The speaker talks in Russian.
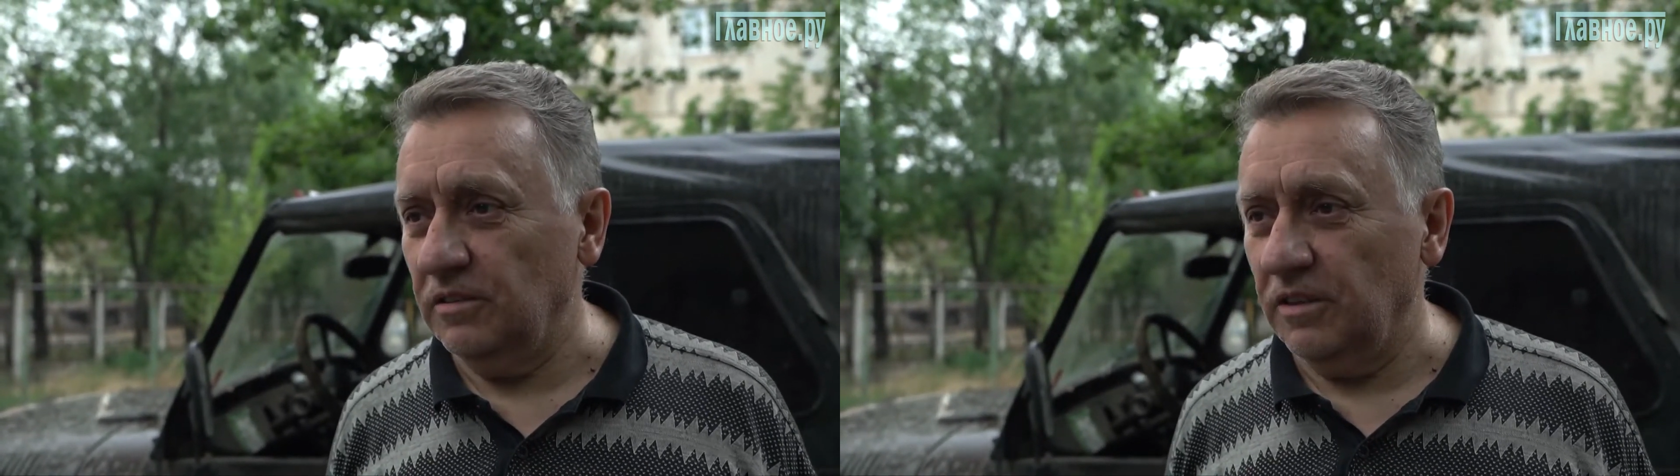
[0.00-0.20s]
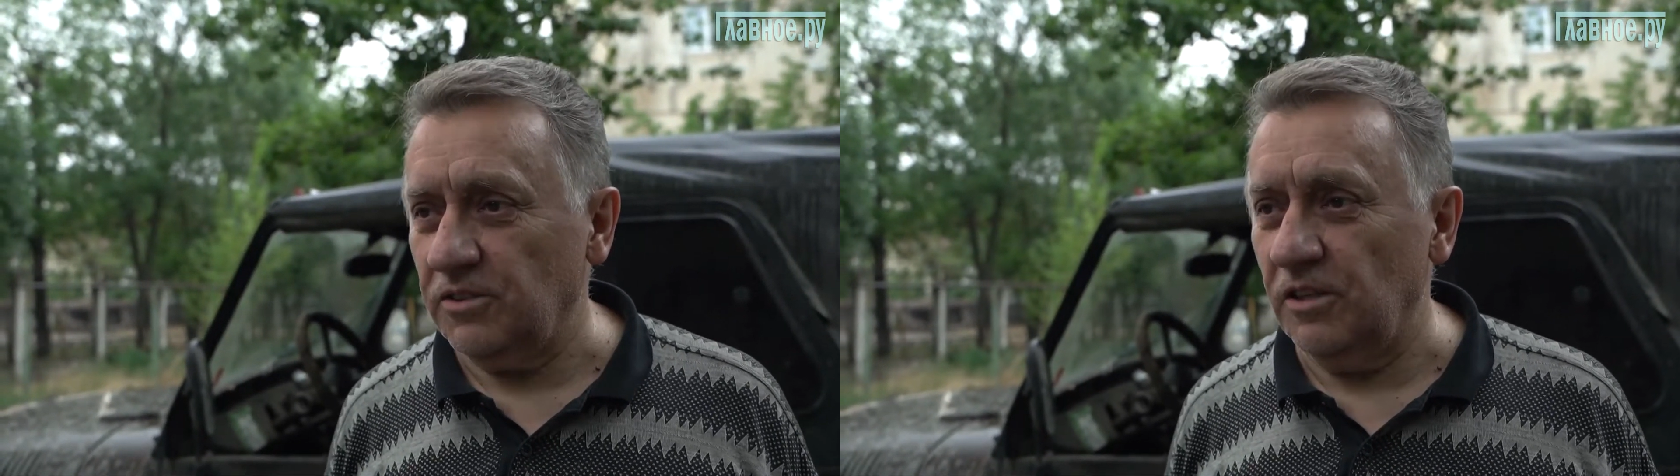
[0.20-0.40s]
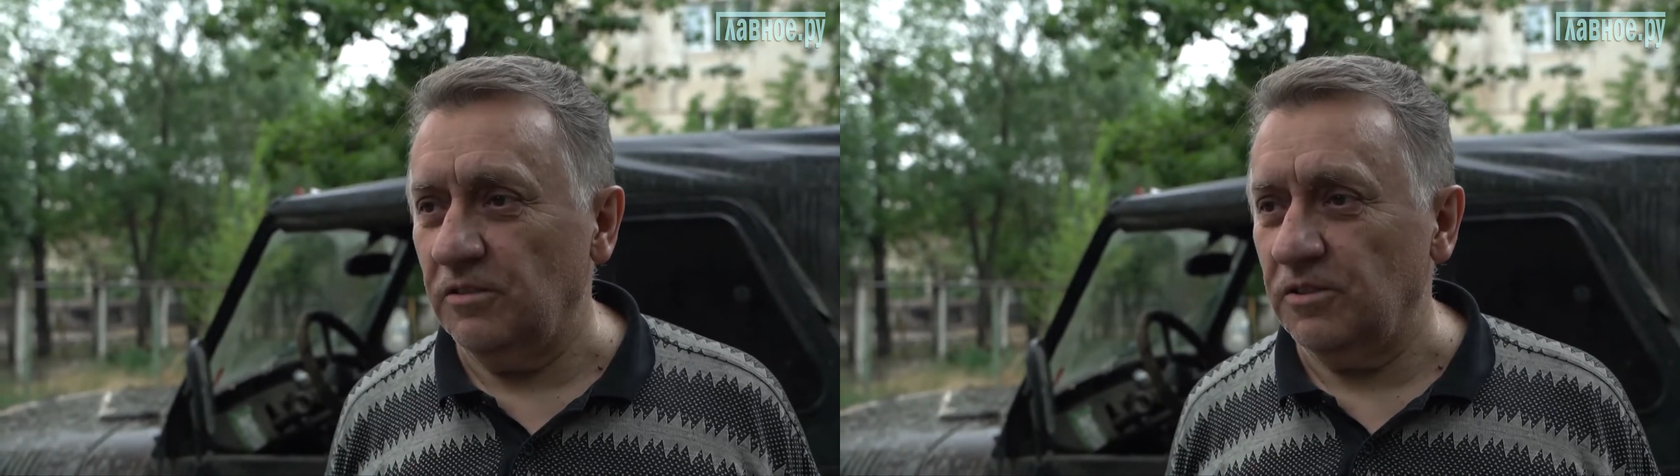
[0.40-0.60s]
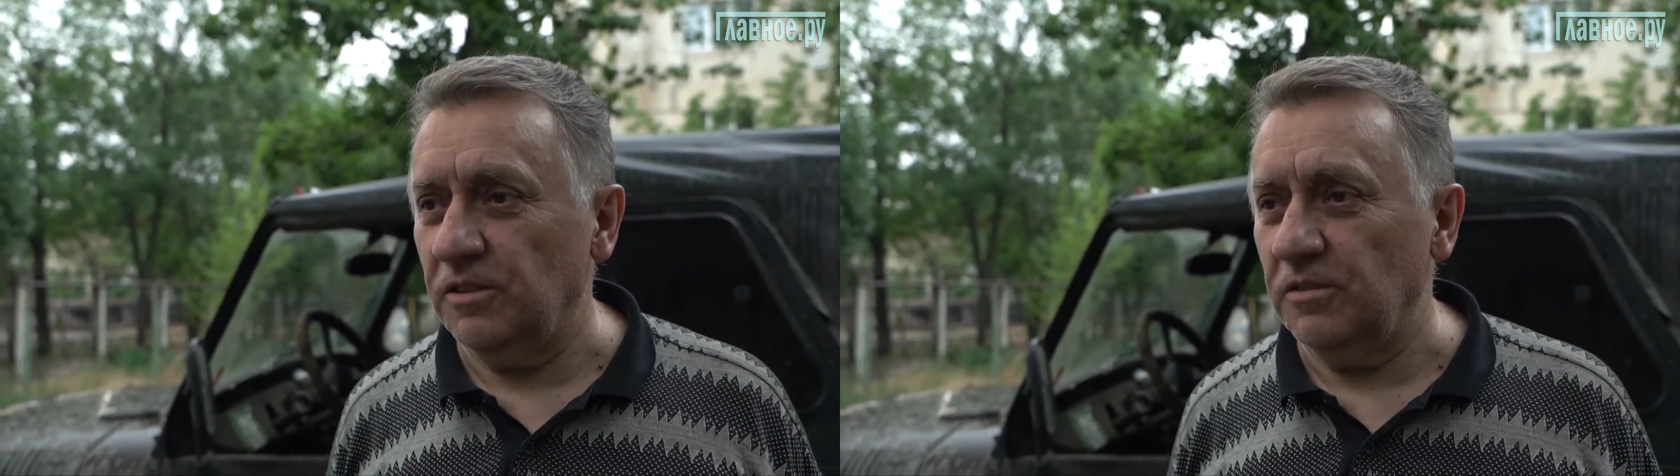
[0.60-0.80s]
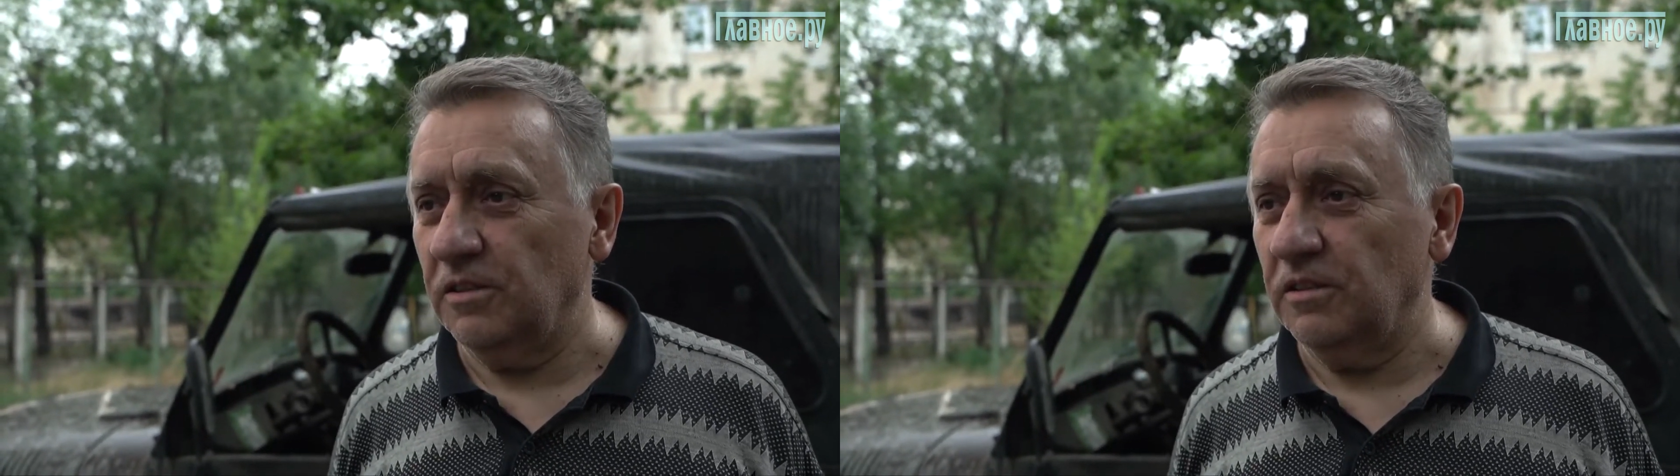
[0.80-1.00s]
начали
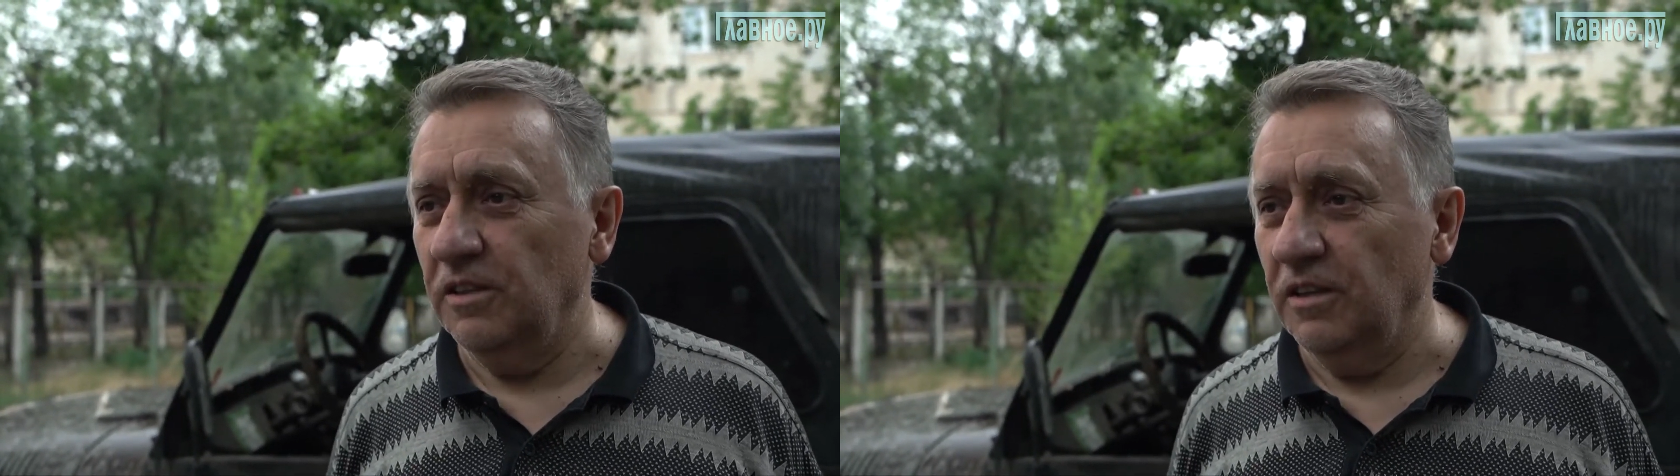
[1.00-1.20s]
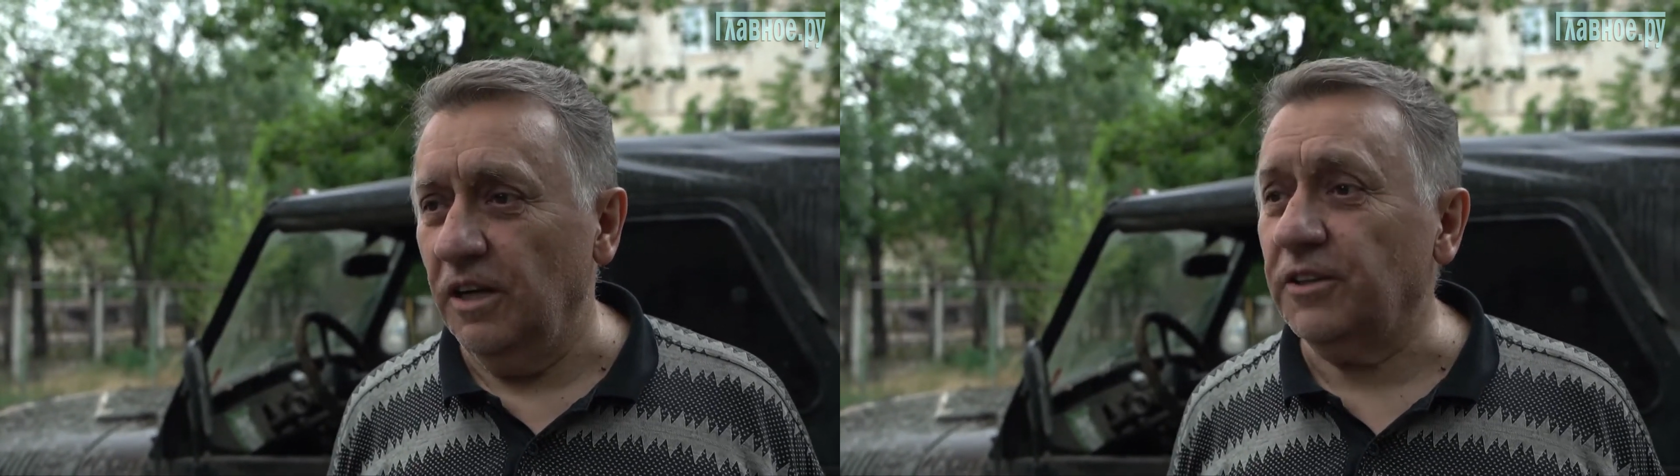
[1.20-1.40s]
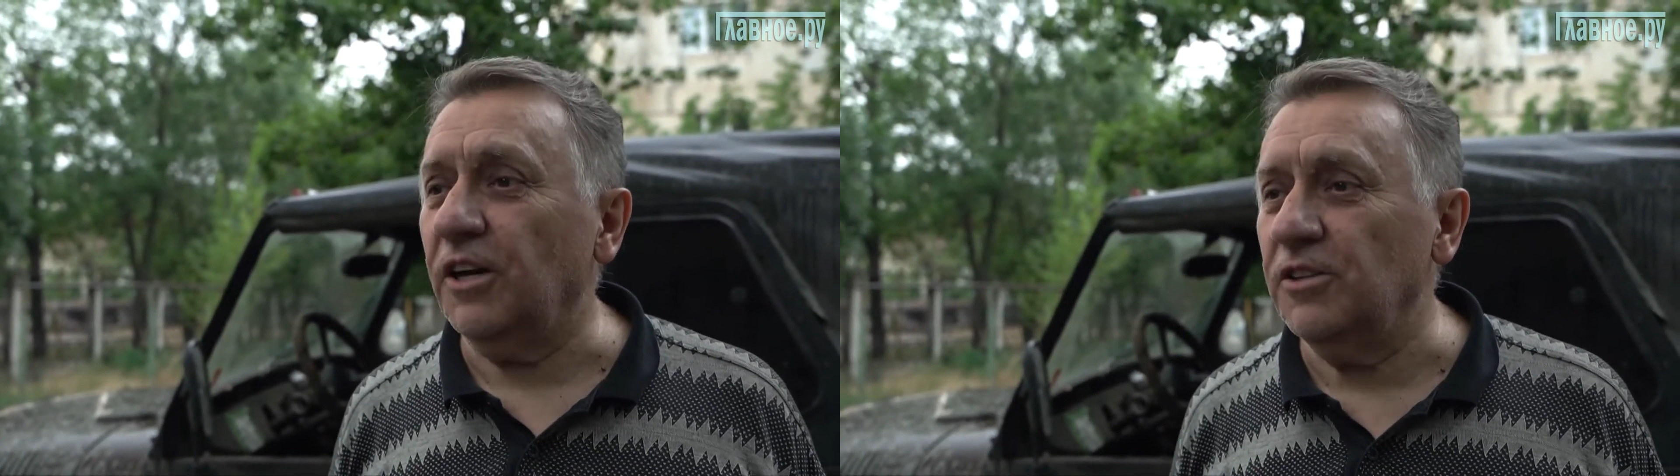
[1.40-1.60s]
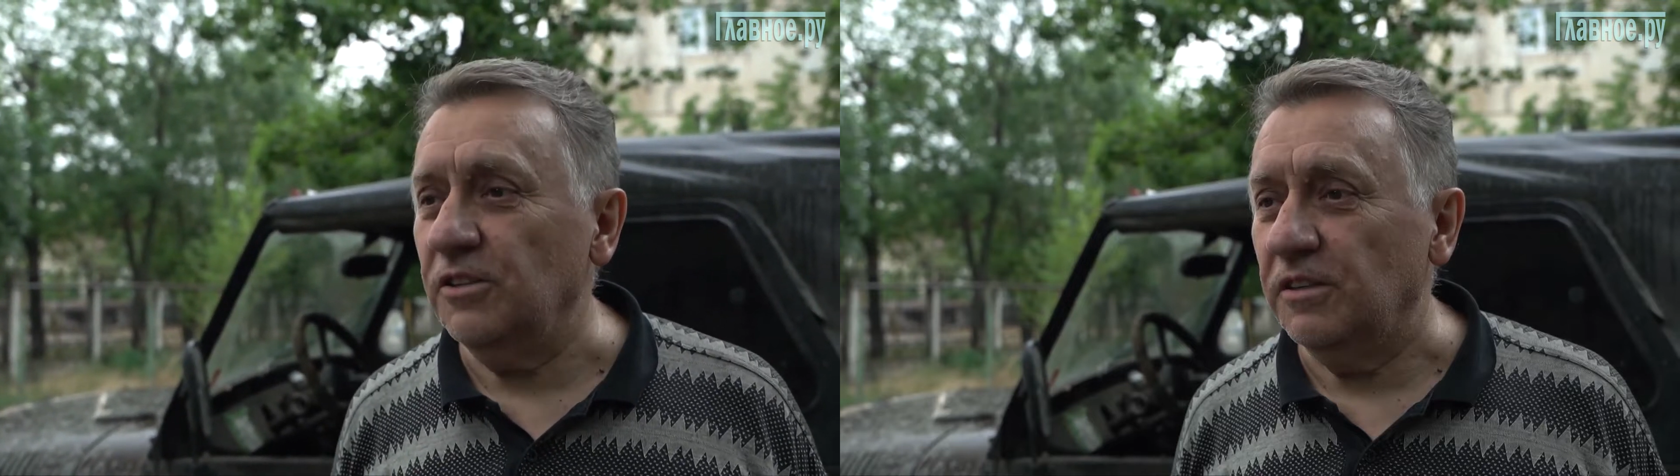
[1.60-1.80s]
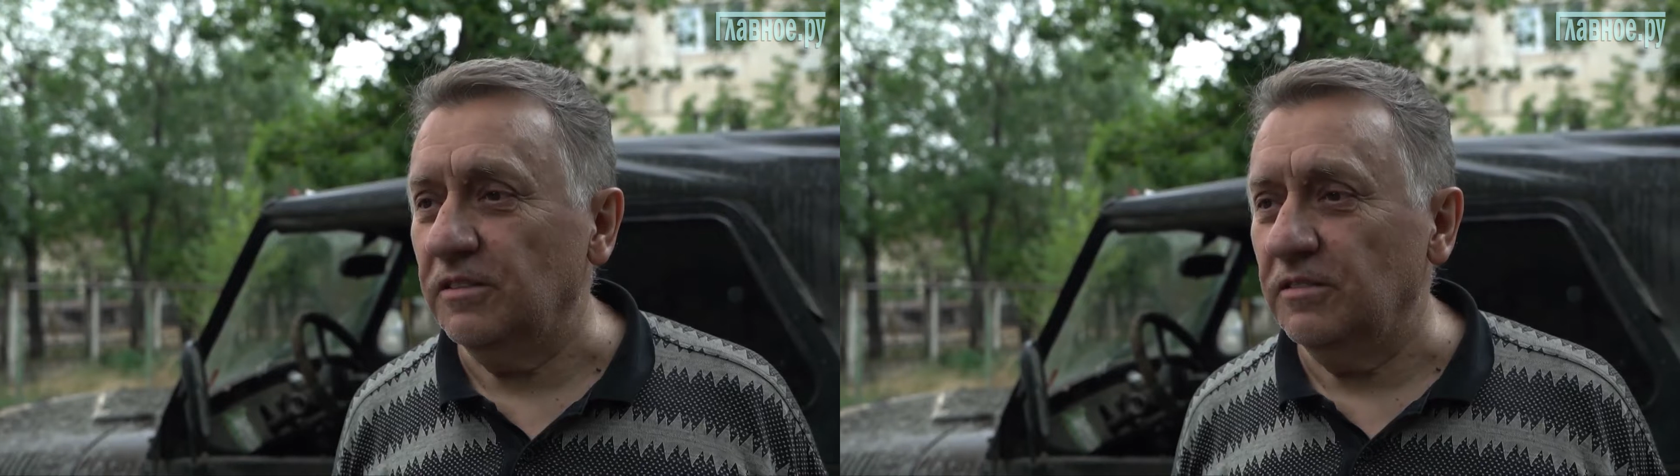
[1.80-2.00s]
же отходить.